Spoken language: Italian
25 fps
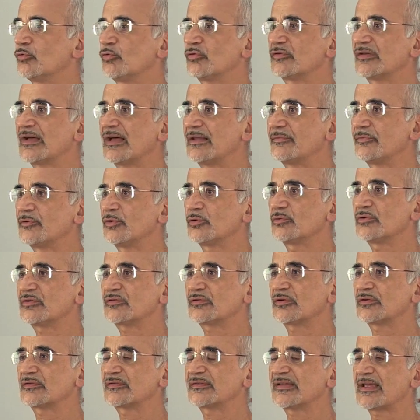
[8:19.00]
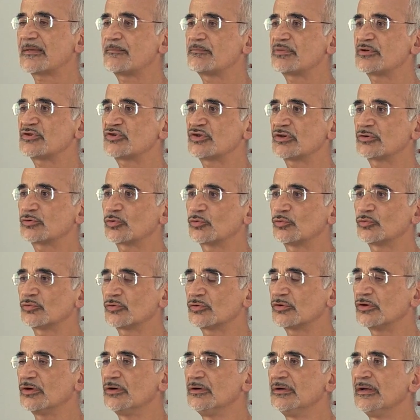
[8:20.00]
Usando questo semplice
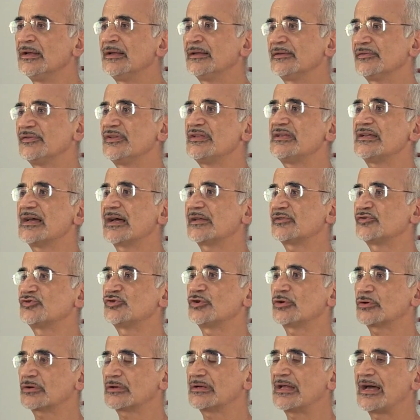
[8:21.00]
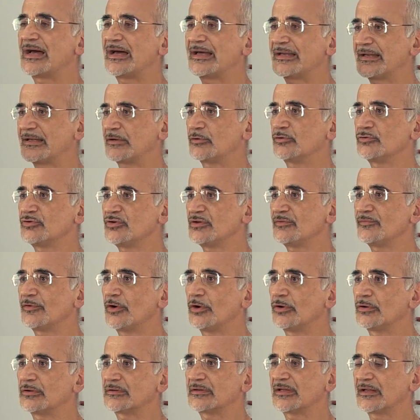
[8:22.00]
trucco di aggiornare ogni
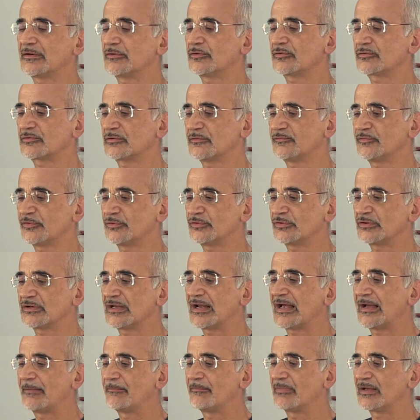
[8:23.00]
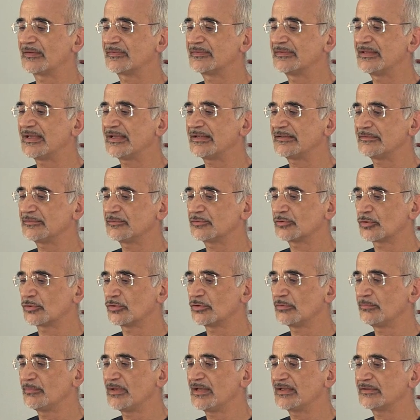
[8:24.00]
volta il nostro fotogramma
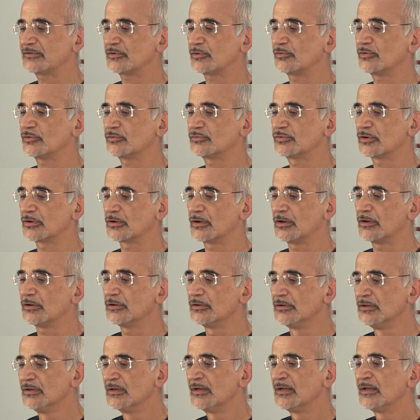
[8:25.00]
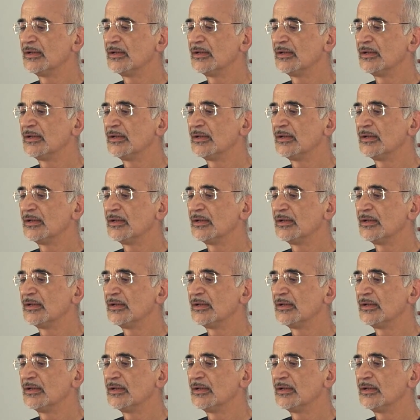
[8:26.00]
dentro il metodo draw,